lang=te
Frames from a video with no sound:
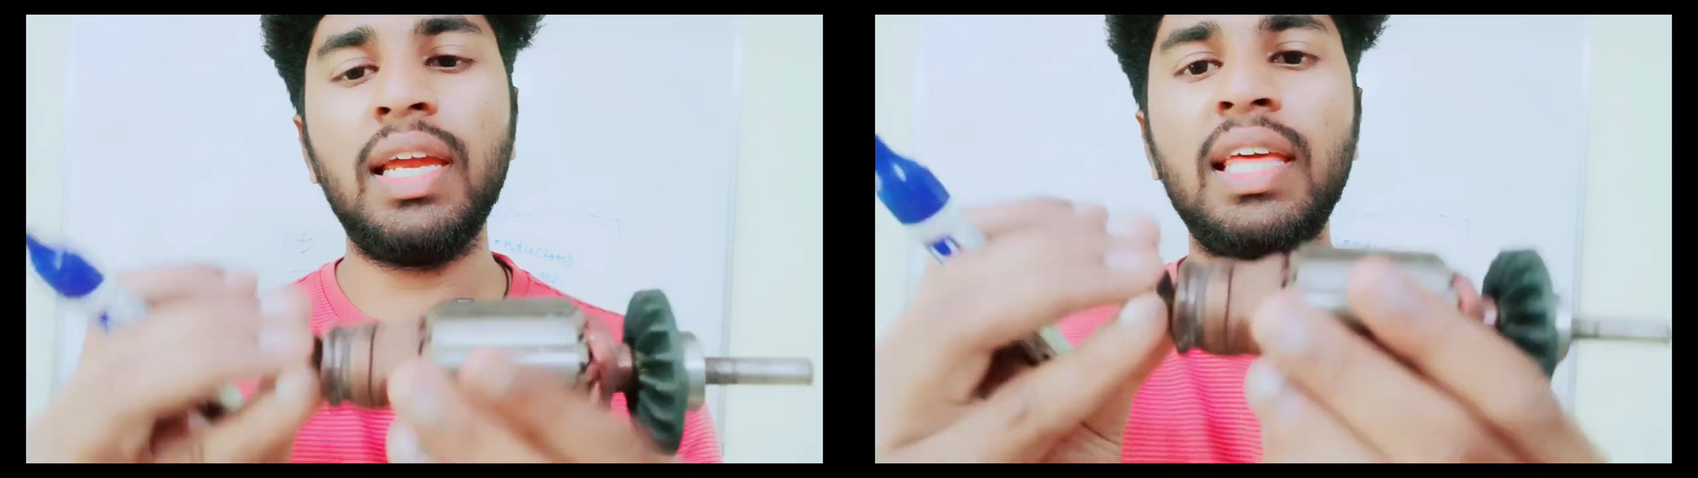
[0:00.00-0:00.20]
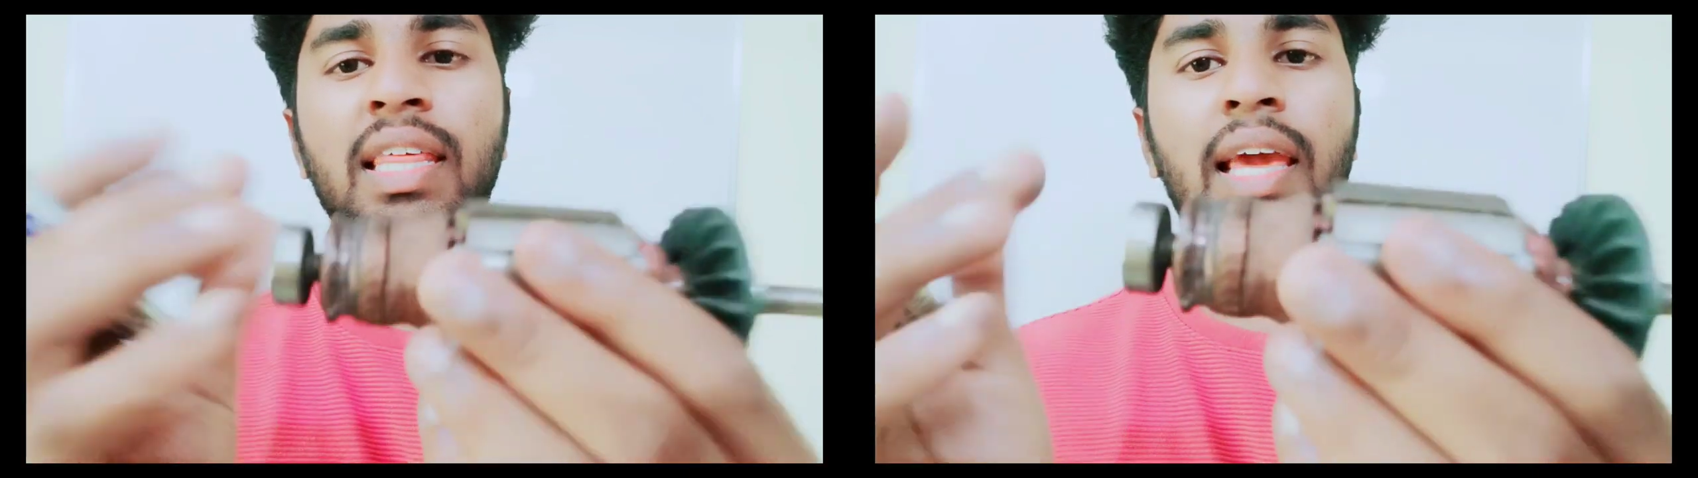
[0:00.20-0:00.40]

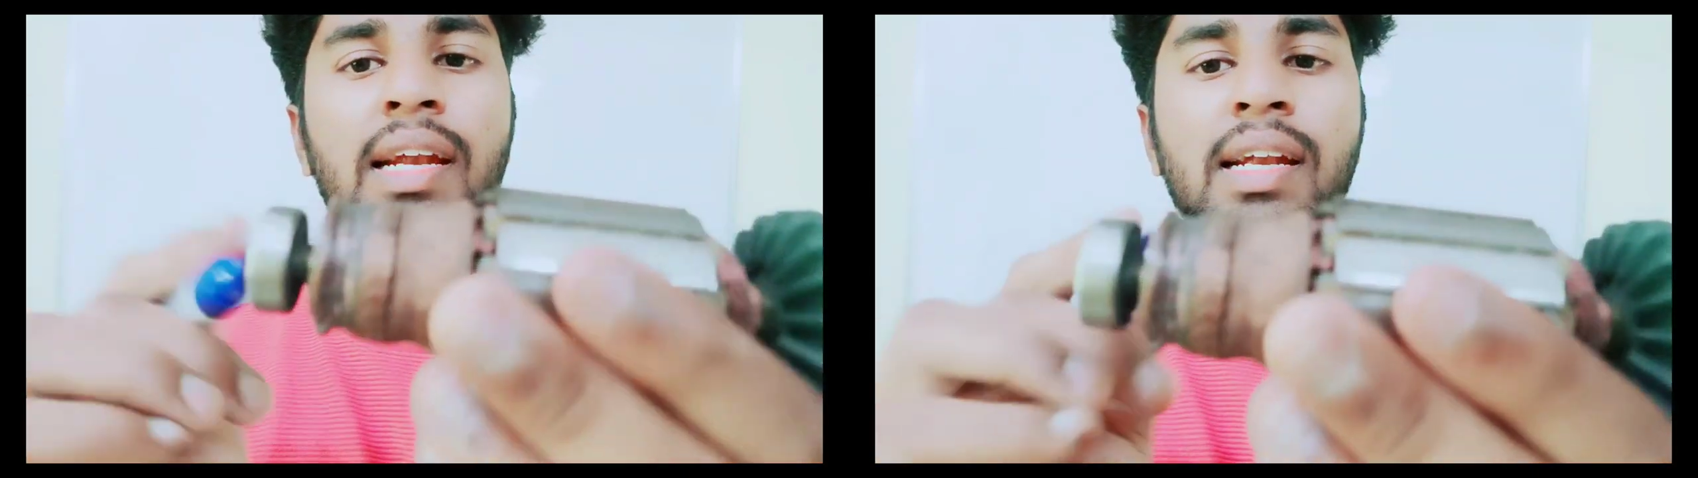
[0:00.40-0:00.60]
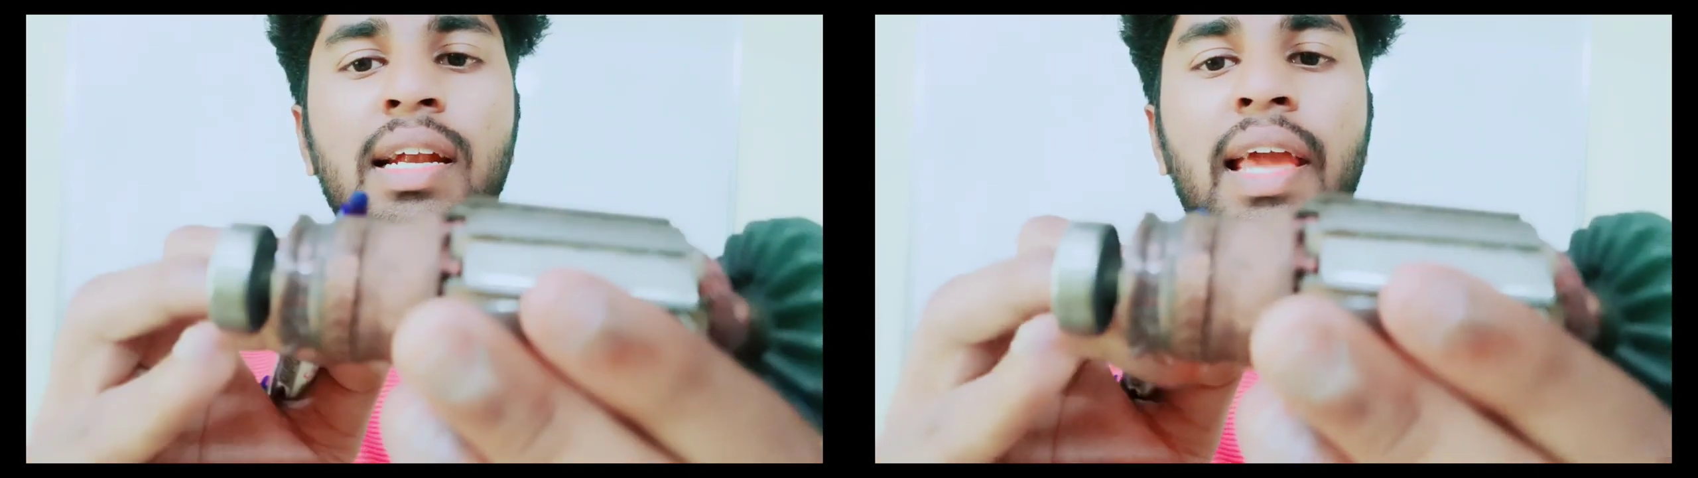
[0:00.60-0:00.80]

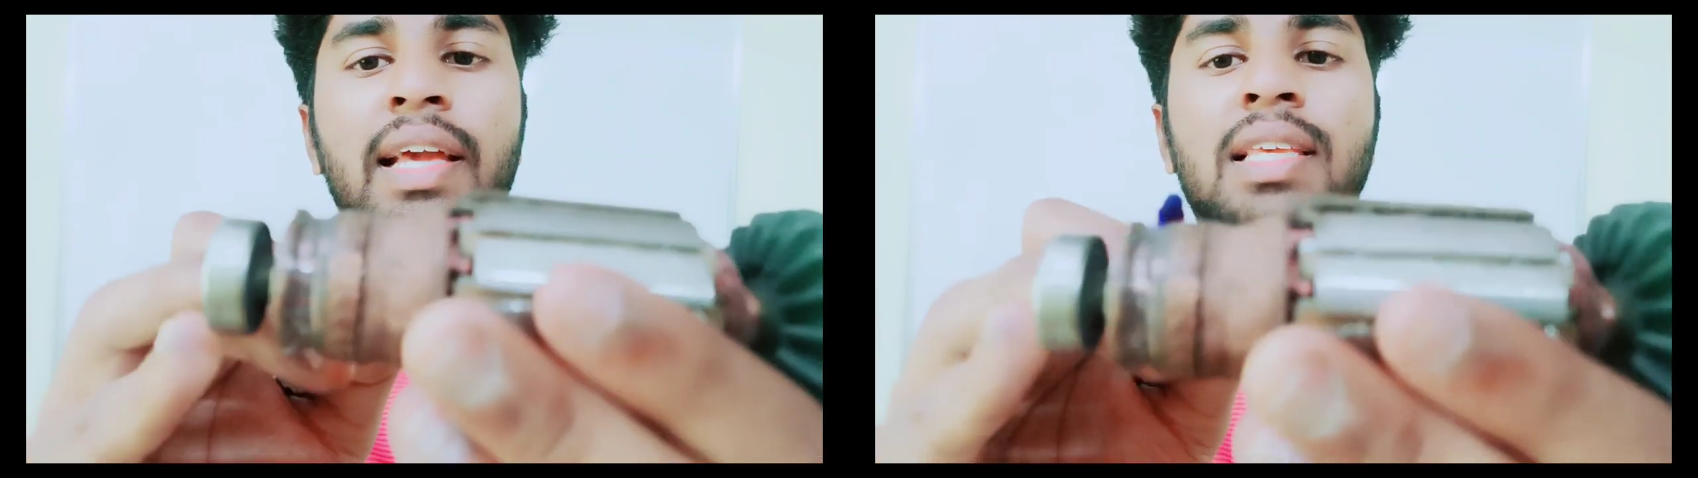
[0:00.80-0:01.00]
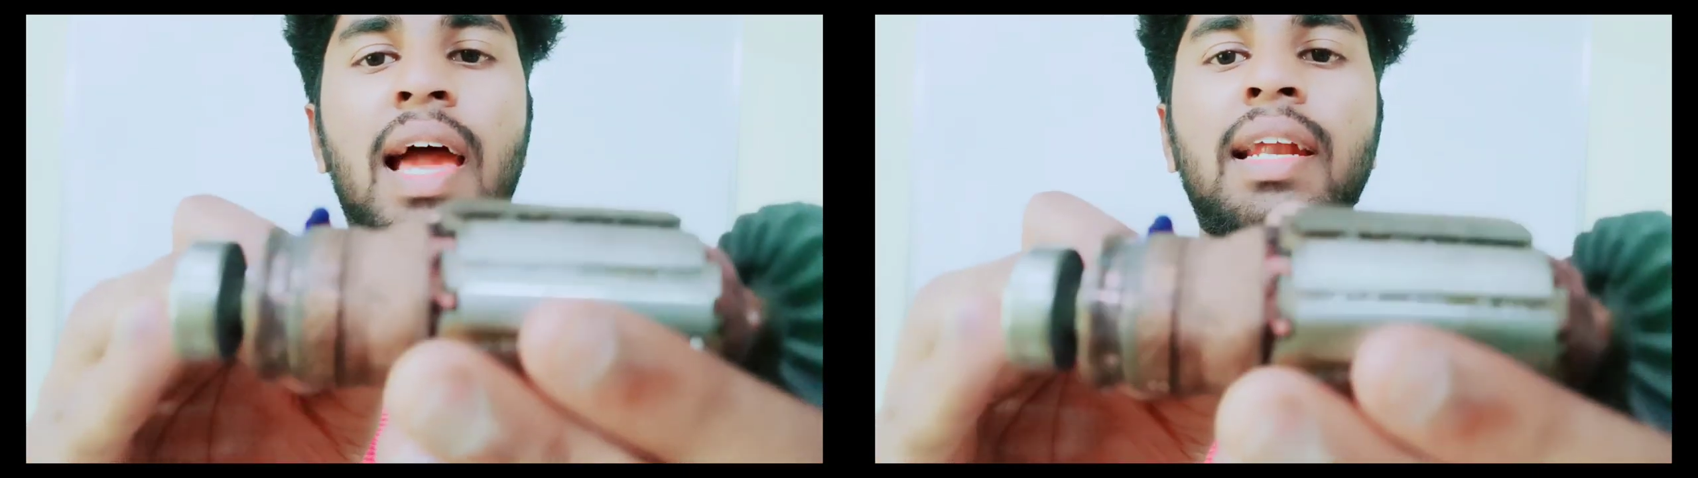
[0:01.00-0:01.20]
ఇదేంటంటే
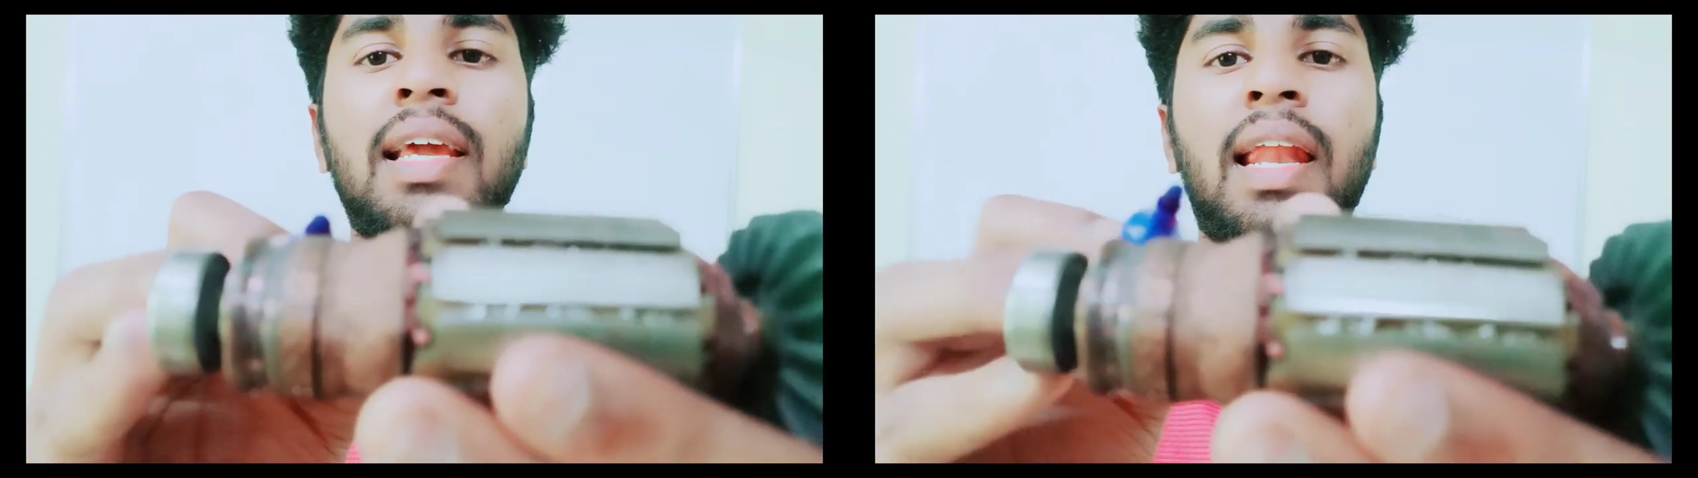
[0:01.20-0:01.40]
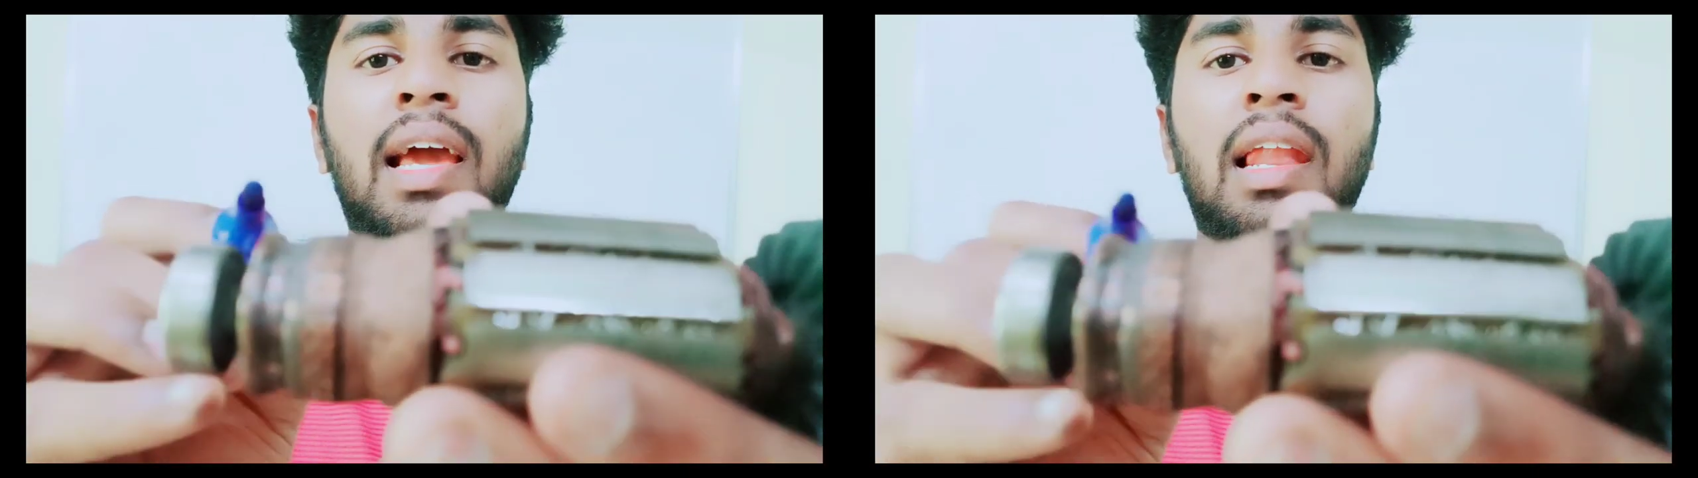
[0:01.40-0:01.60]
ఎగ్జాక్ట్గా
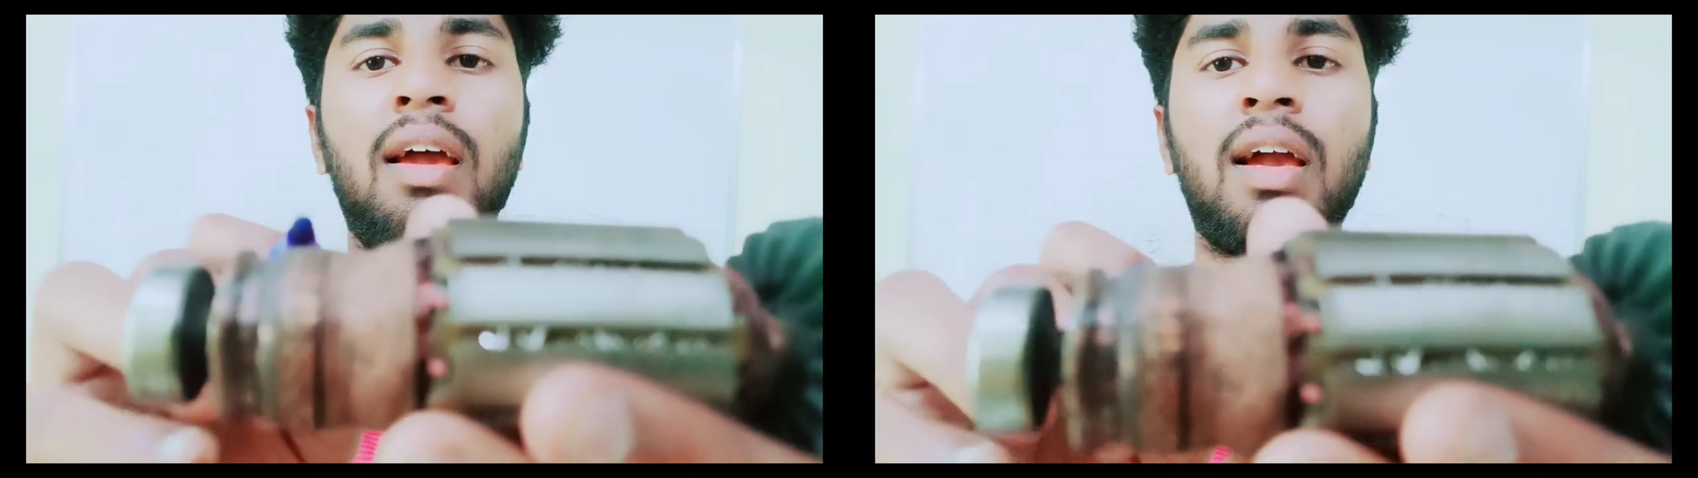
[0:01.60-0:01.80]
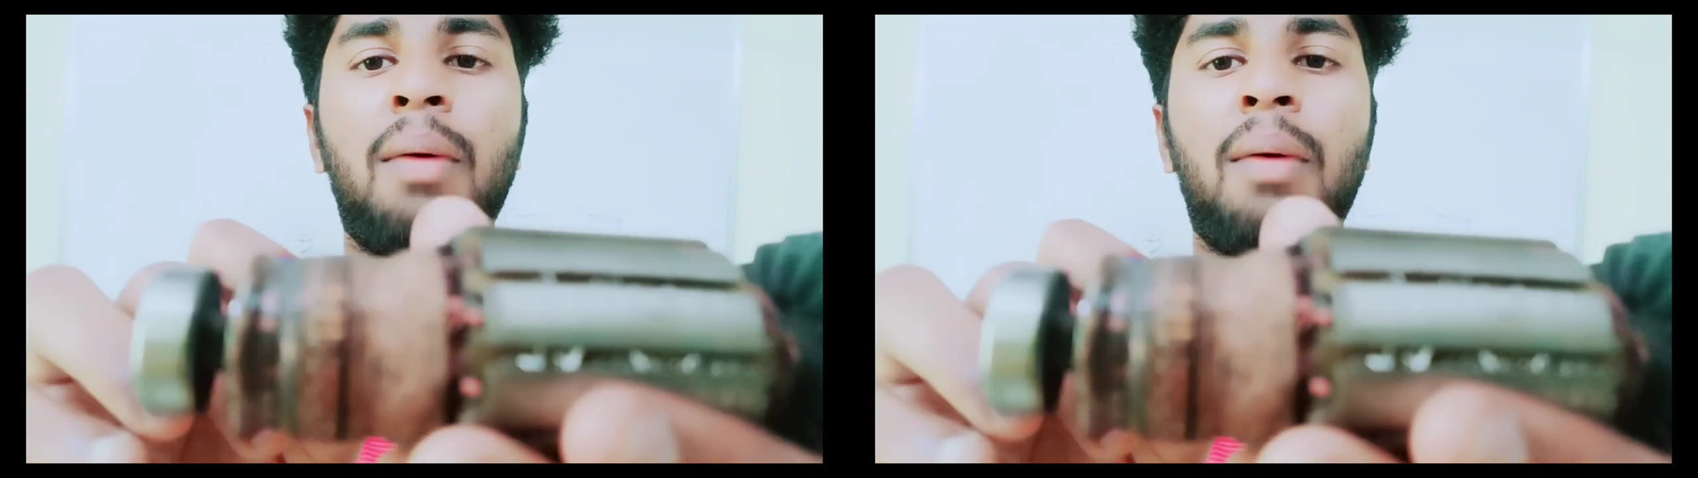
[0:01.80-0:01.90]
వెనకాల